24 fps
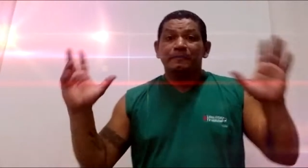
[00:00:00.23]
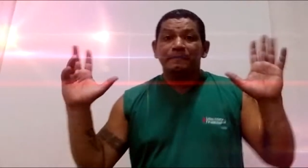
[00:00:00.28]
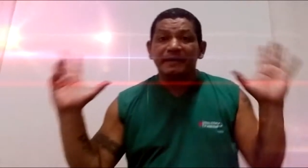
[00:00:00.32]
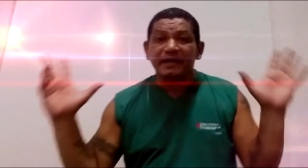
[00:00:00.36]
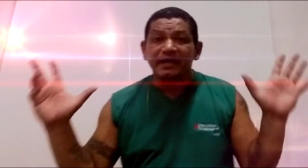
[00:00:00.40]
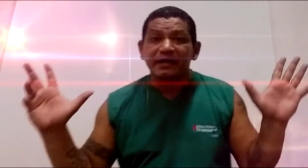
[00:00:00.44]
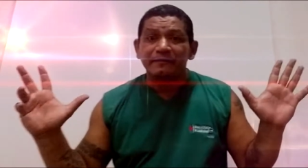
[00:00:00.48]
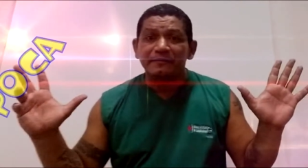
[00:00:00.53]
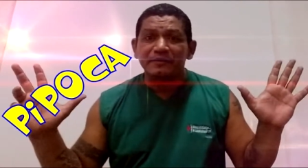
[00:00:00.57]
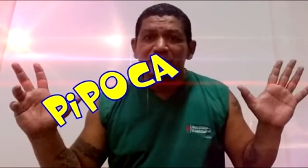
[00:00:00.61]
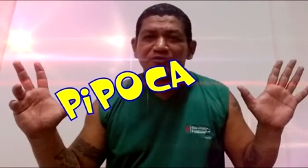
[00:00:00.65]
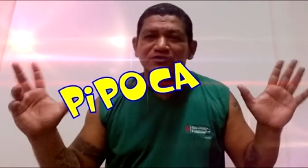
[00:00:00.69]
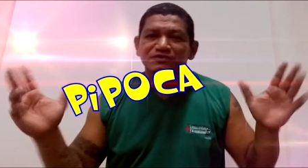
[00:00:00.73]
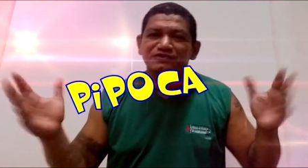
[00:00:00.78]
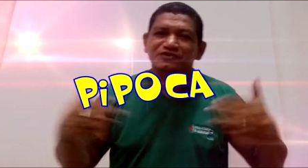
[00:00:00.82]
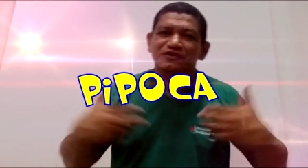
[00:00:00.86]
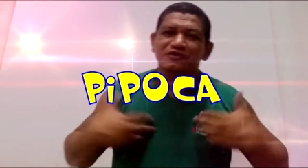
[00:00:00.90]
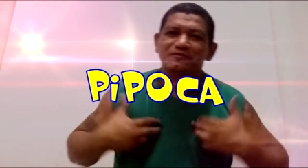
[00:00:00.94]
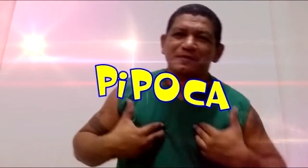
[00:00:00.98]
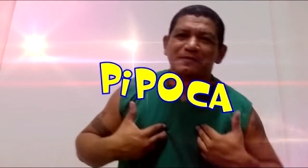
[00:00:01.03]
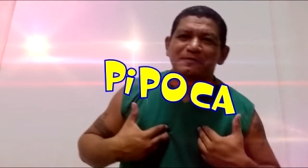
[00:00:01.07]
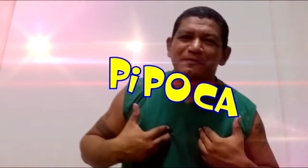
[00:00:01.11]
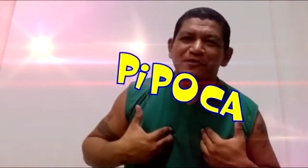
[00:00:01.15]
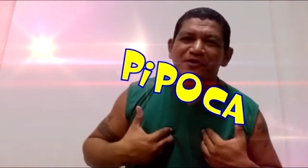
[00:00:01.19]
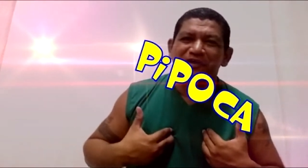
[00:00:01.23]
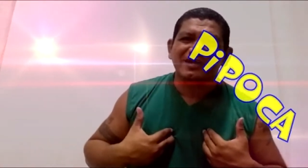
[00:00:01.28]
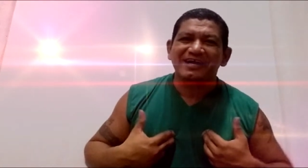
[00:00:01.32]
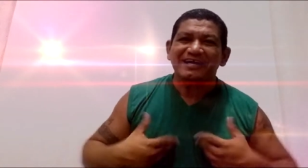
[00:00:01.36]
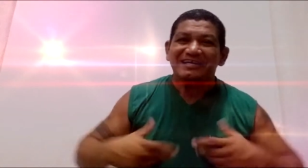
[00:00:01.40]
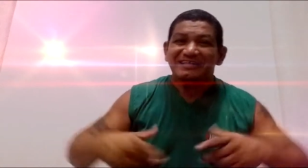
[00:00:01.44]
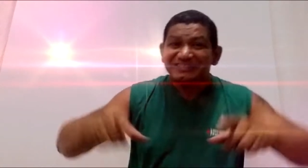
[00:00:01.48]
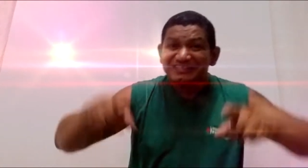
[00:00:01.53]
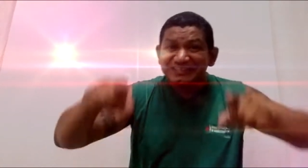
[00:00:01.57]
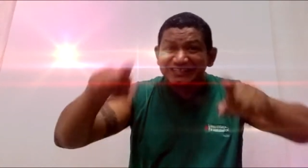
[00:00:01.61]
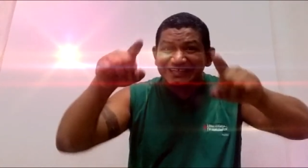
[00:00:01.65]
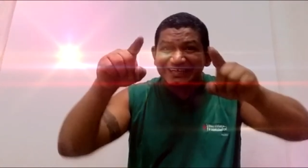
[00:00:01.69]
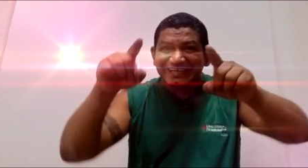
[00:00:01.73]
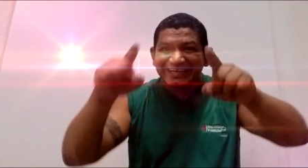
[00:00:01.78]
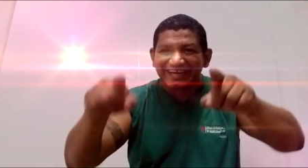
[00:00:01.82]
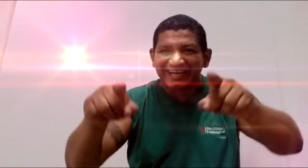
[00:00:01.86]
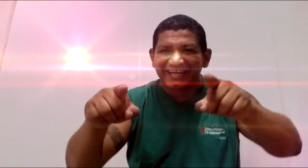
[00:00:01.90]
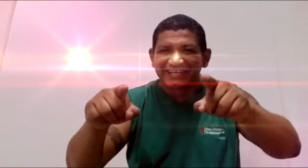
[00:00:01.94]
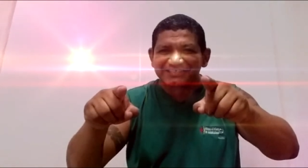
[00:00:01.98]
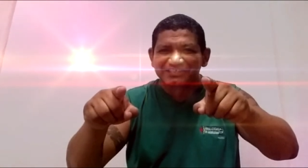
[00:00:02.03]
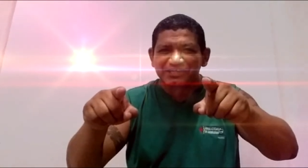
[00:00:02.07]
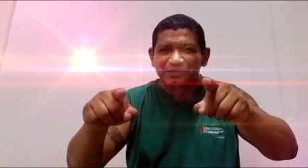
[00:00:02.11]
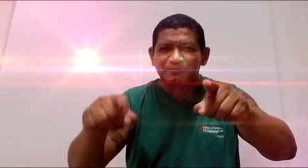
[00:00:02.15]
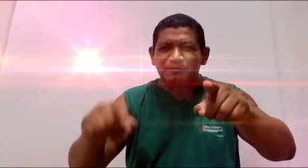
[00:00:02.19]
Bien amigos, soy Pipoca y
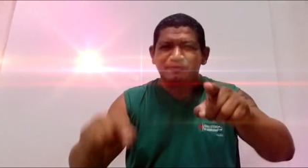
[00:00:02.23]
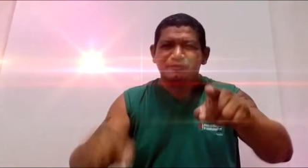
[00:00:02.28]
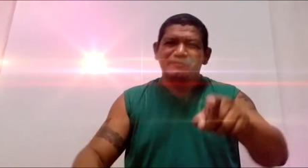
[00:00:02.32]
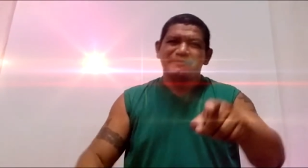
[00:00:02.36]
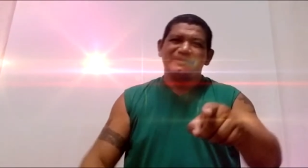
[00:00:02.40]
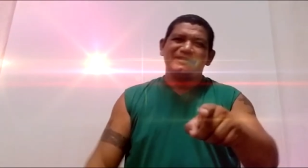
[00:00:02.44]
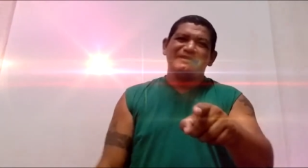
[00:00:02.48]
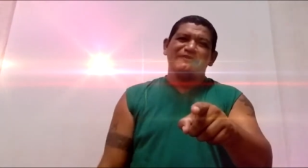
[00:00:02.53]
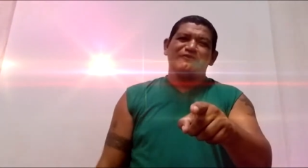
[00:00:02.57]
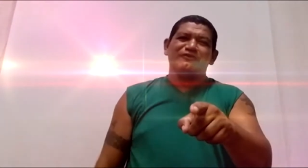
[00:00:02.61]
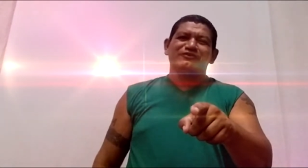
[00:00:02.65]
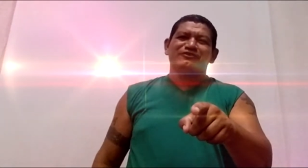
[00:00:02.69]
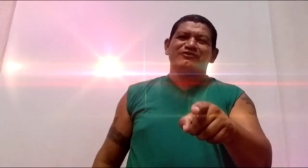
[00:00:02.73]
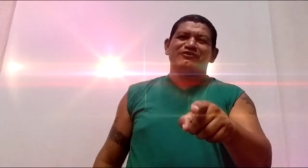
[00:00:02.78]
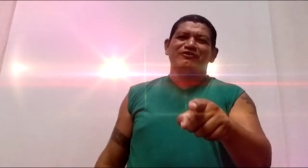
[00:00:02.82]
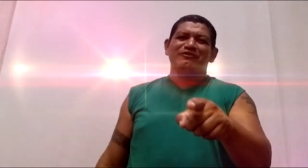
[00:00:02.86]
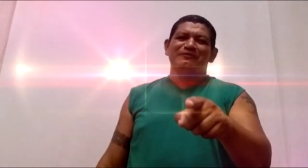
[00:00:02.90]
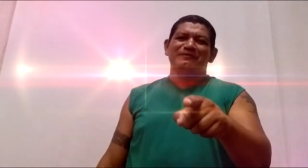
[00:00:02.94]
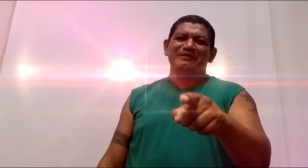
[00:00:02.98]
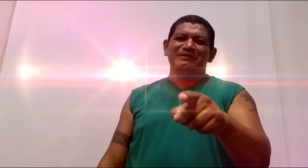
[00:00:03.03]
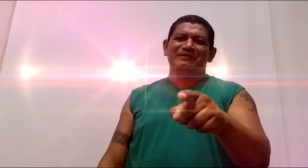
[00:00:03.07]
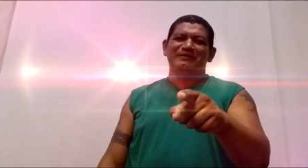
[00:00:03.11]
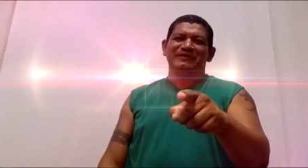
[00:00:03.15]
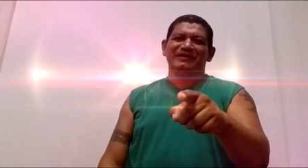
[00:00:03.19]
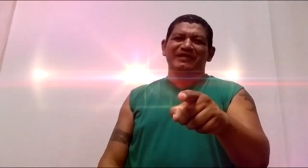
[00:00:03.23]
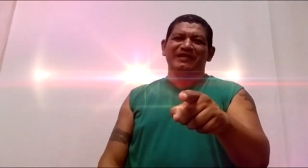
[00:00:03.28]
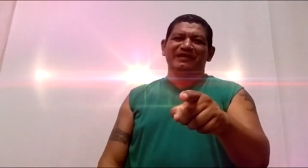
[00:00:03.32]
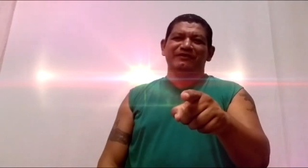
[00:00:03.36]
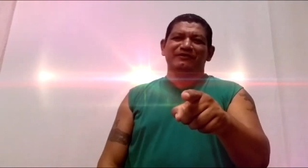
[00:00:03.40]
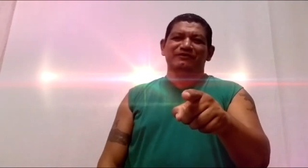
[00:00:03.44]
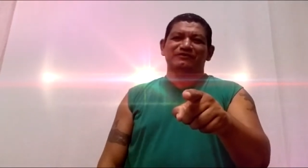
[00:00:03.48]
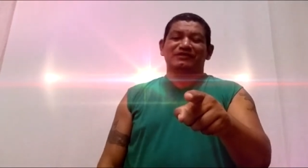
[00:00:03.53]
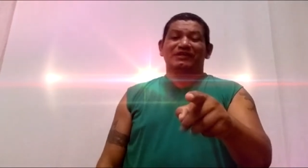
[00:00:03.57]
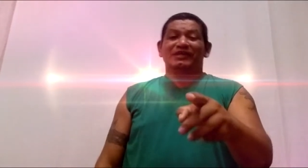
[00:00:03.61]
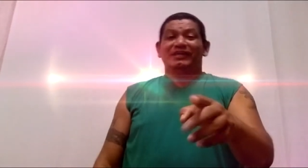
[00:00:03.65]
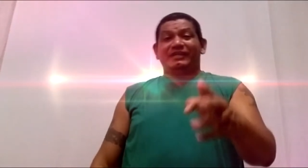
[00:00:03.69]
gracias por ver otro de mis videos.